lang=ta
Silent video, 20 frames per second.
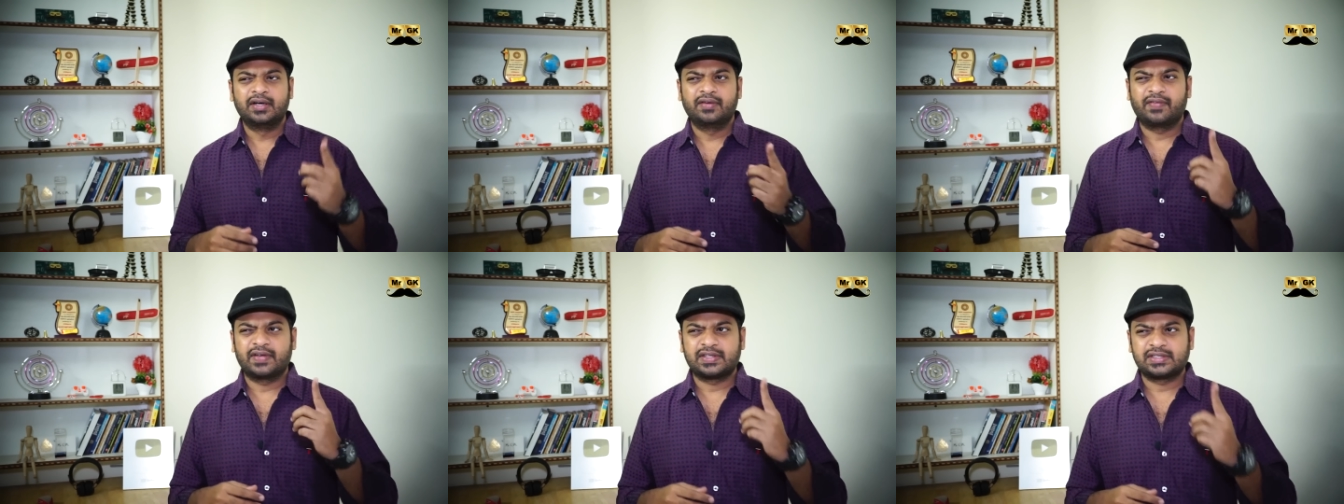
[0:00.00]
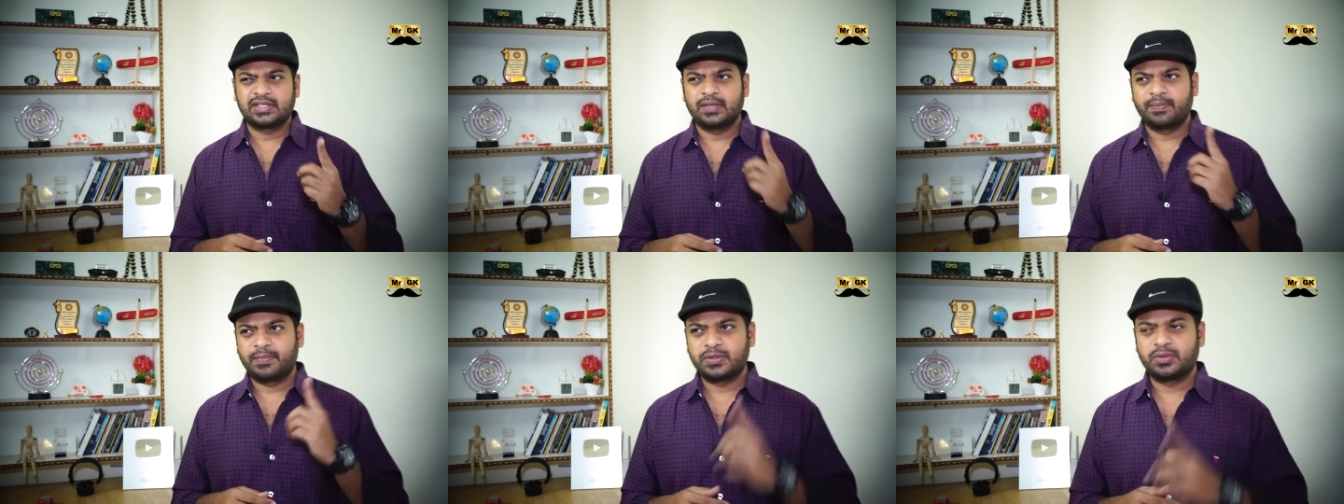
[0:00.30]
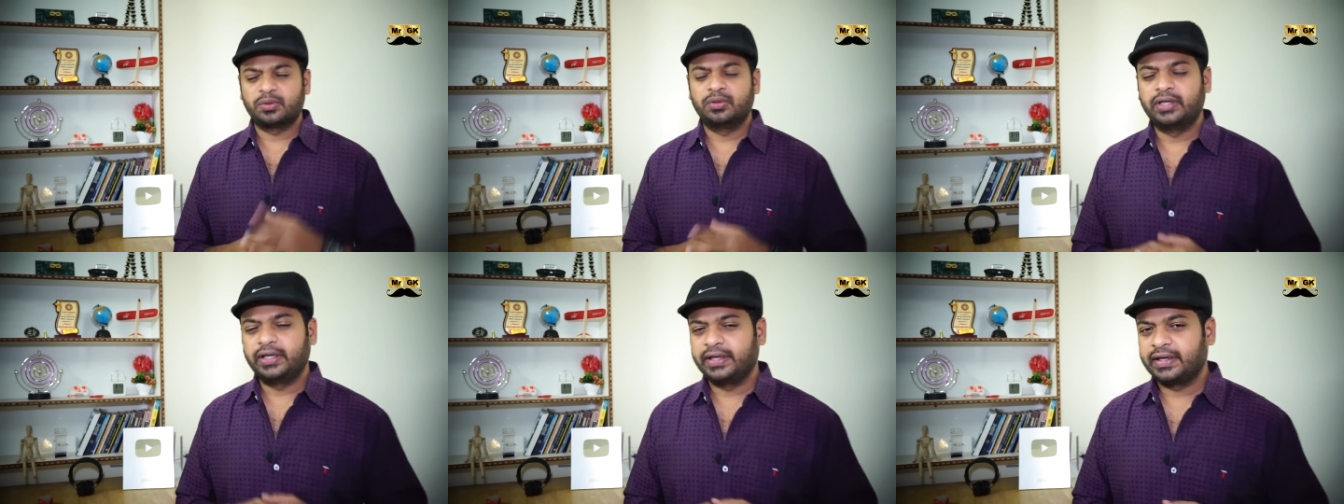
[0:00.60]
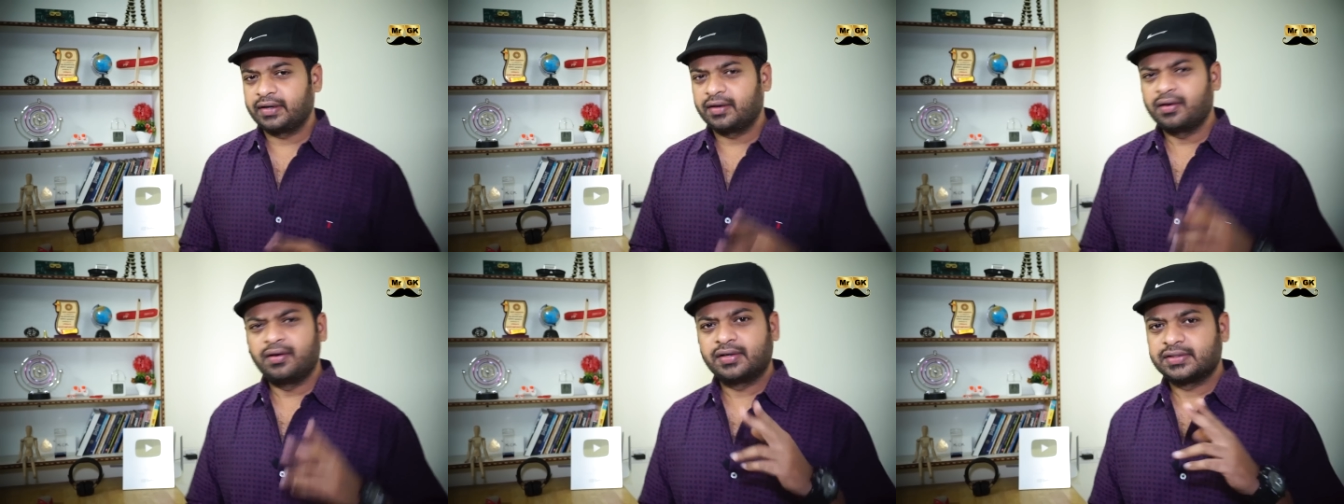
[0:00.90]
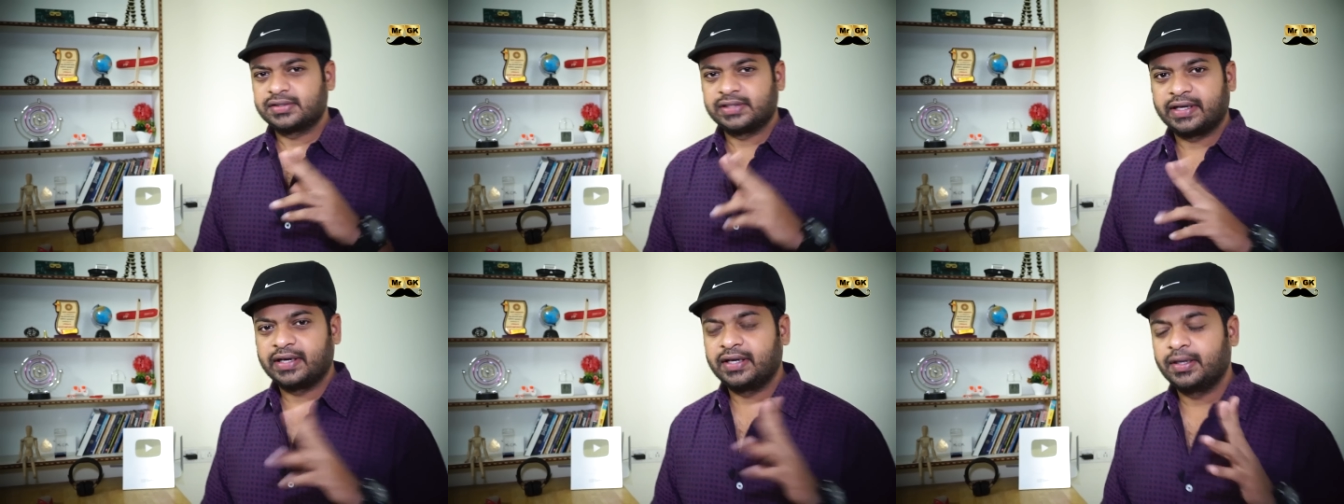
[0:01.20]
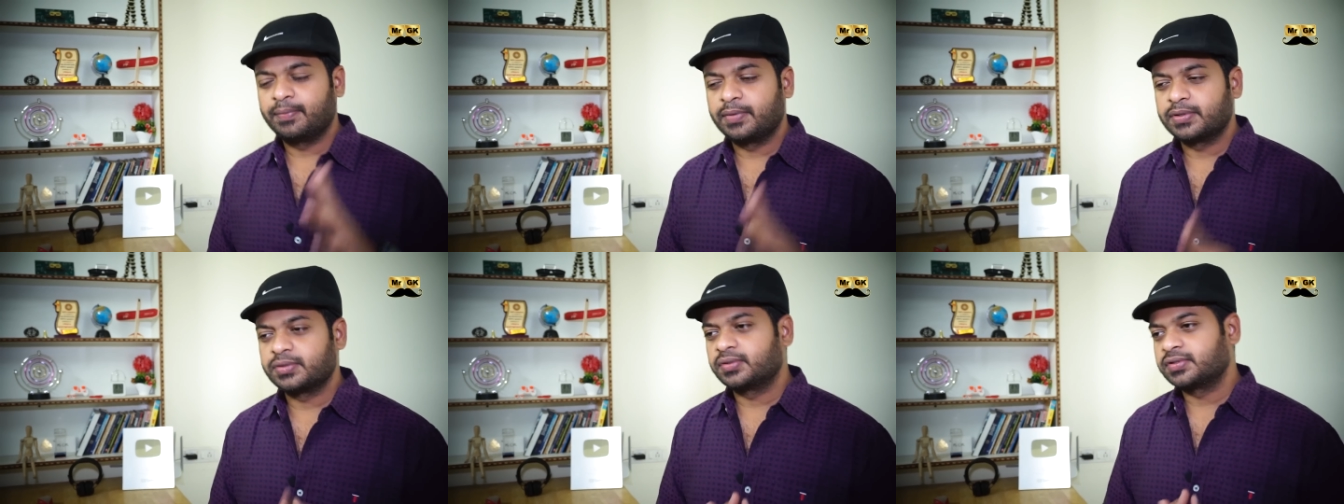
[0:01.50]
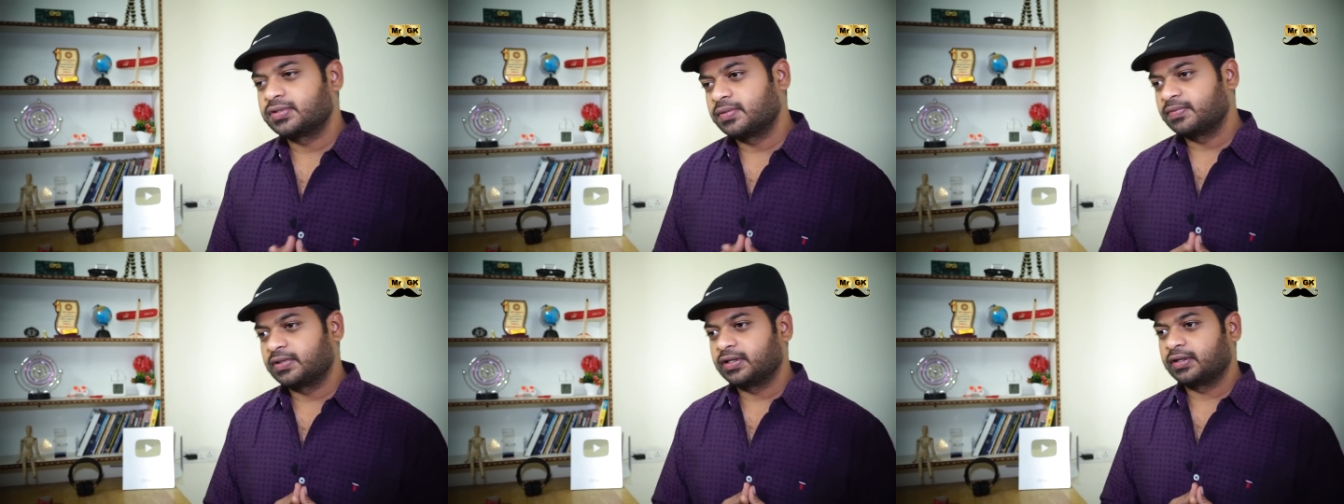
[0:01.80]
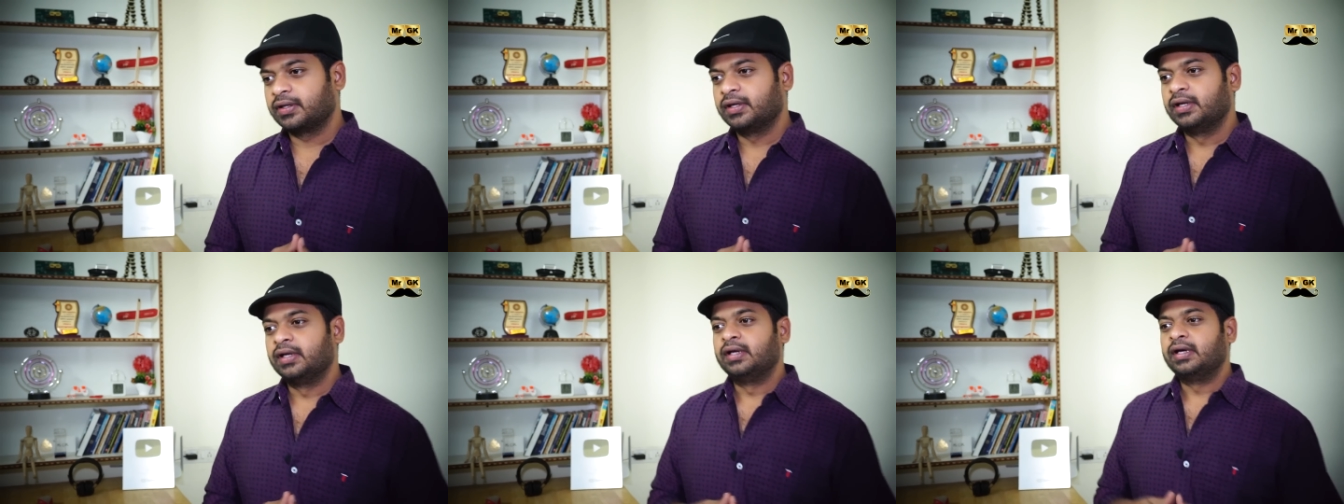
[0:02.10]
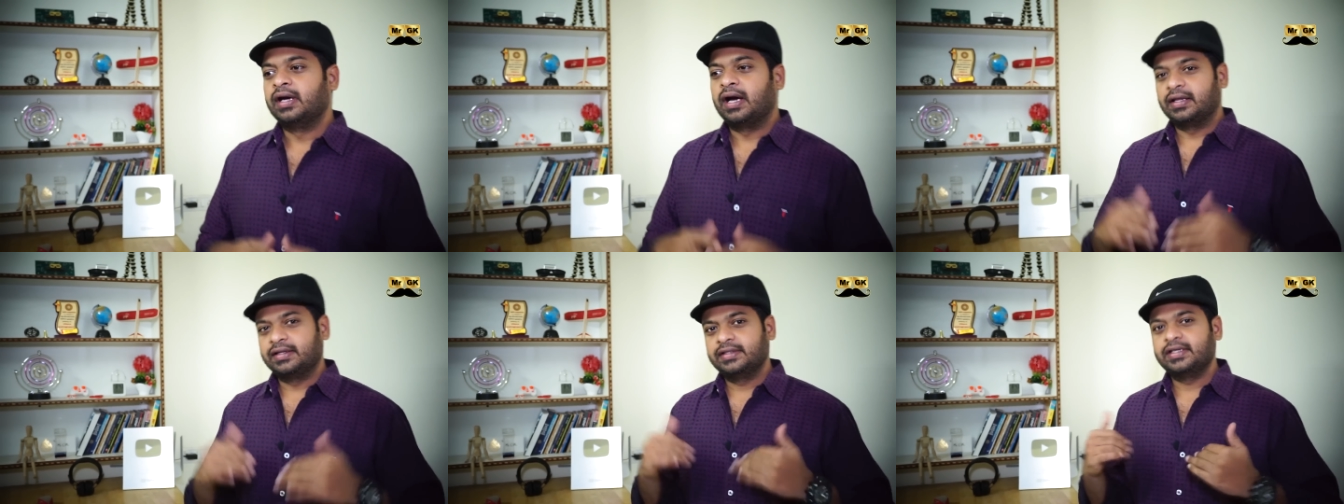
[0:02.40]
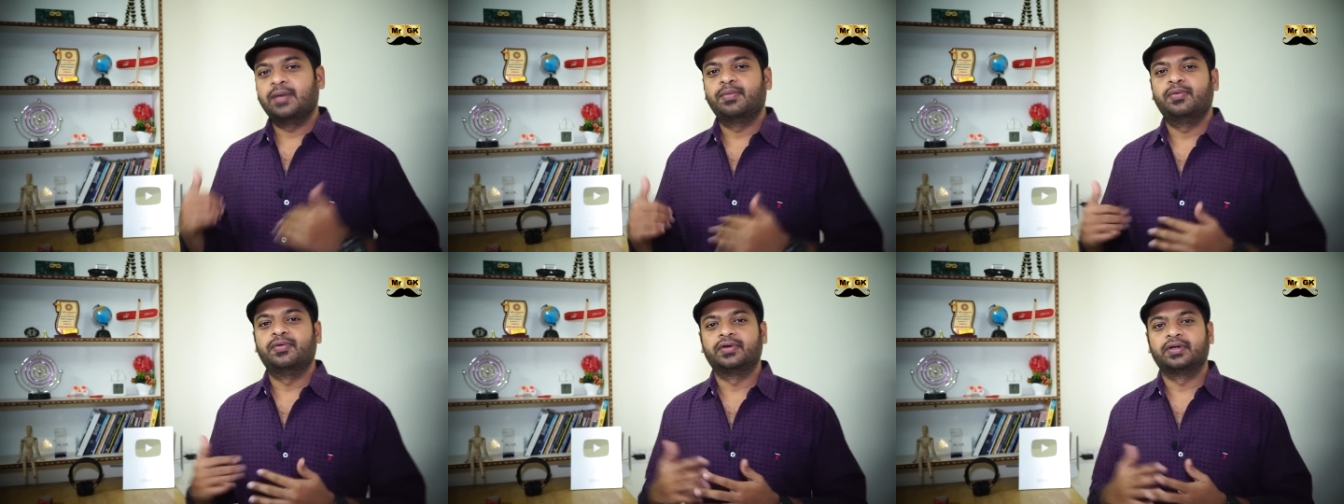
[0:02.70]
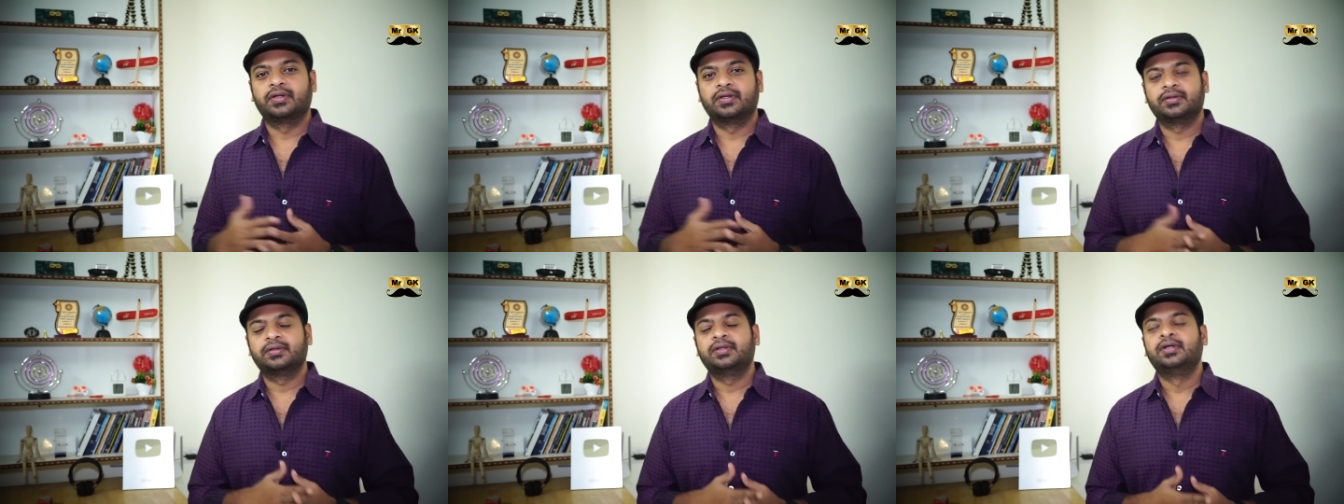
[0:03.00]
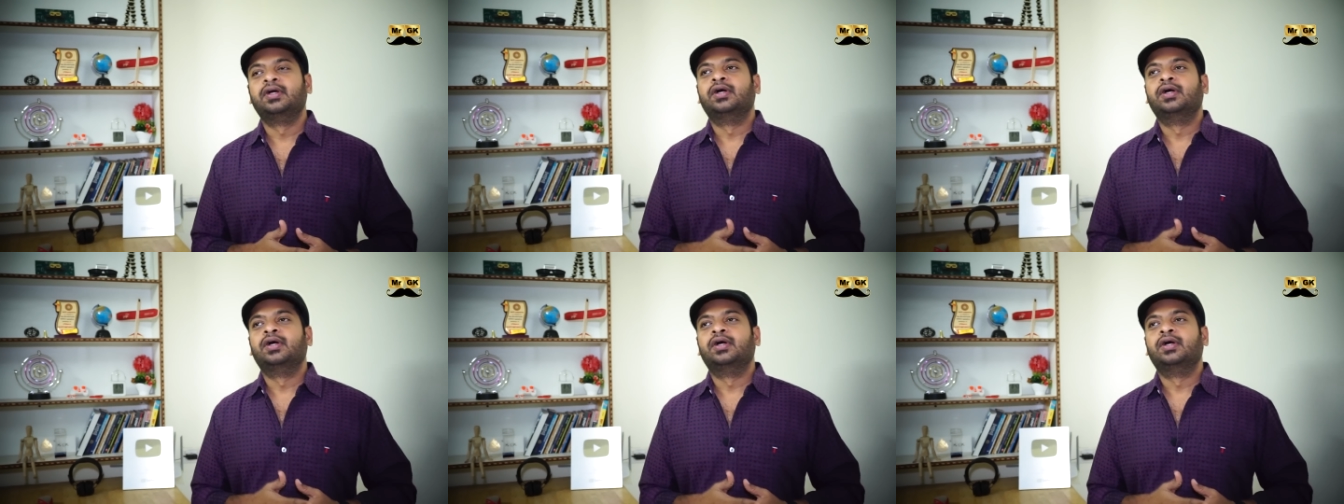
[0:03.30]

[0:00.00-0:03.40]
ஃபஸ்ட் எபிசோட்னு நினைக்கிறேன் ஆர் செகண்ட் எபிசோட் சம்திங் அது ஞாபகம் வருது